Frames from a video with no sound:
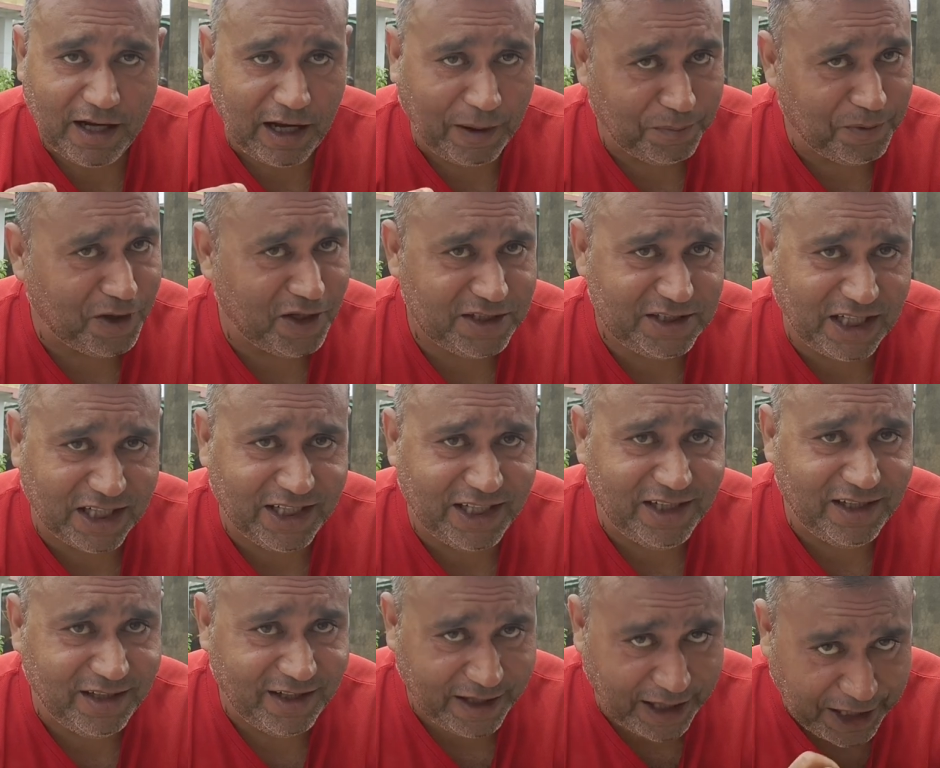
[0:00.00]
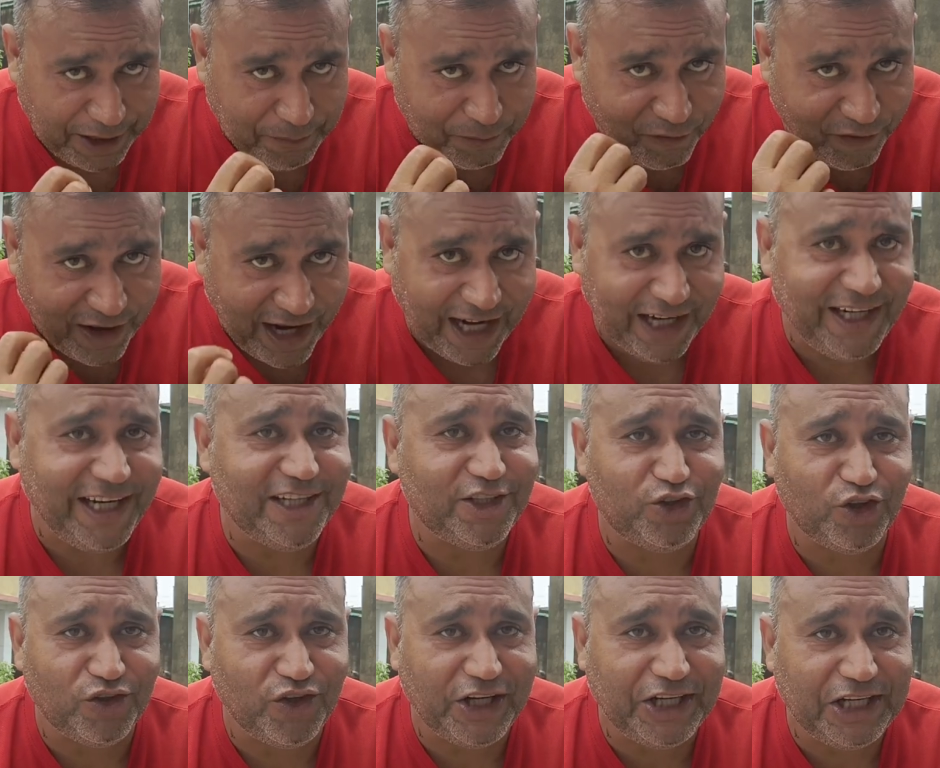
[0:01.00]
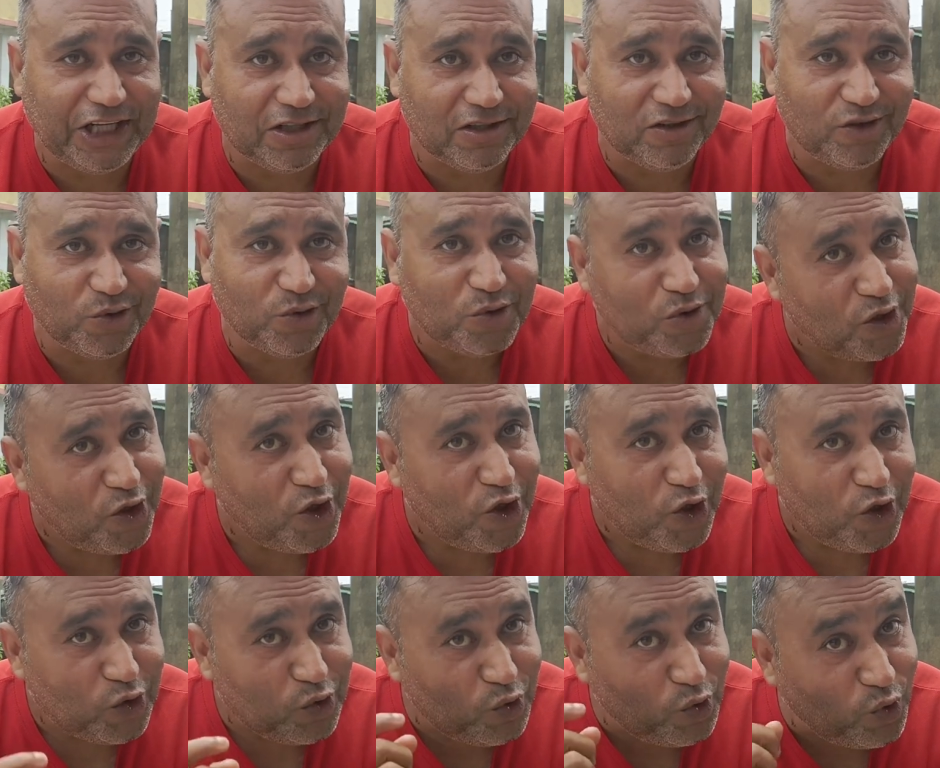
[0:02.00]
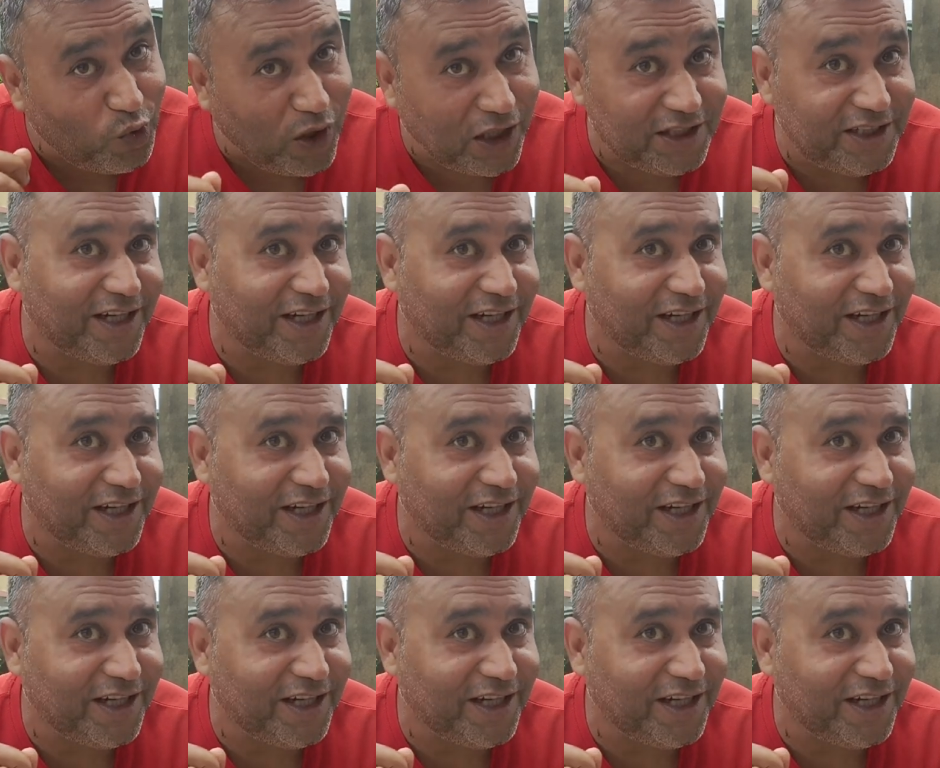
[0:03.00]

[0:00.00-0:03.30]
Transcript: আপনারা জানেন এই ব্র্যান্ডের জন্যই কিন্তু দু